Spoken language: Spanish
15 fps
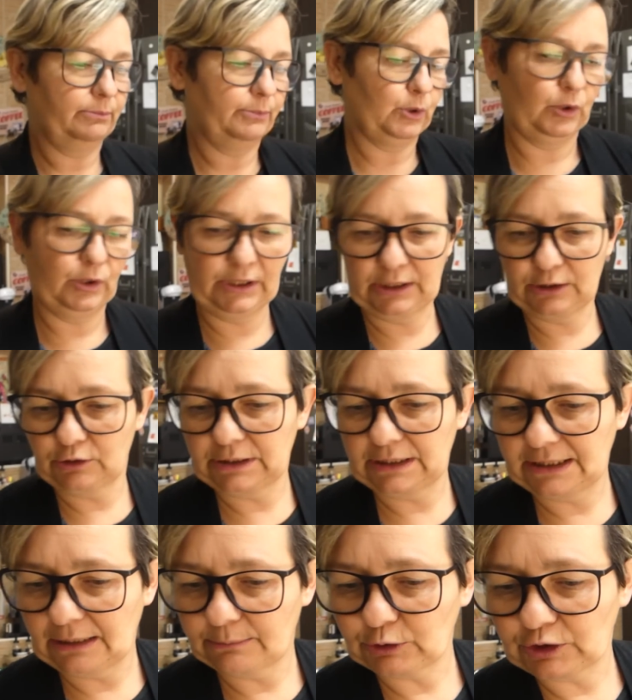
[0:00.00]
porque no
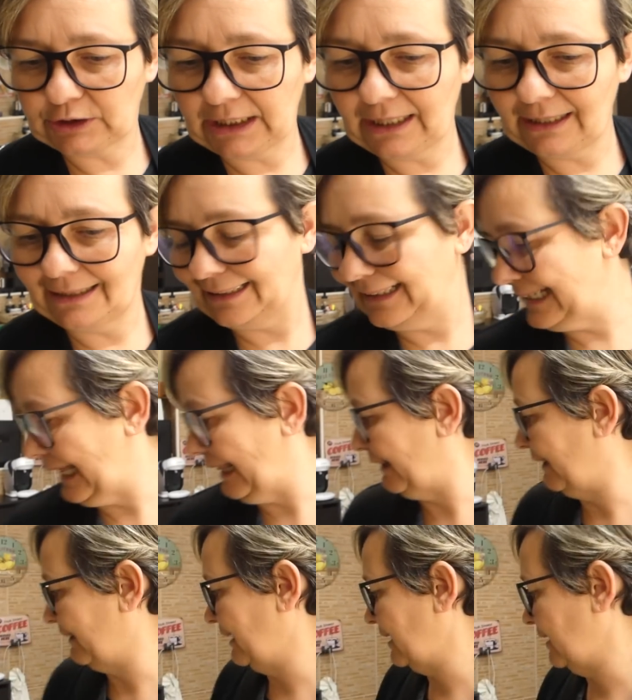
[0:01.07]
teníamos ya
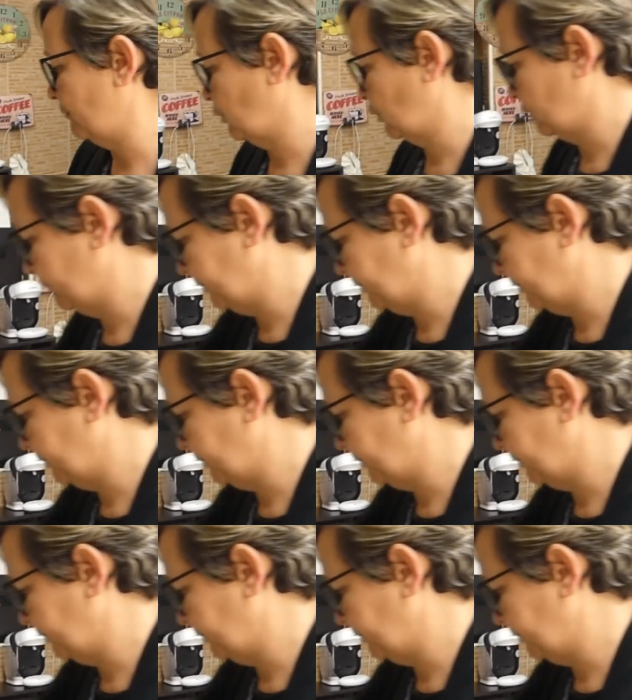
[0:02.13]
nada de jamón.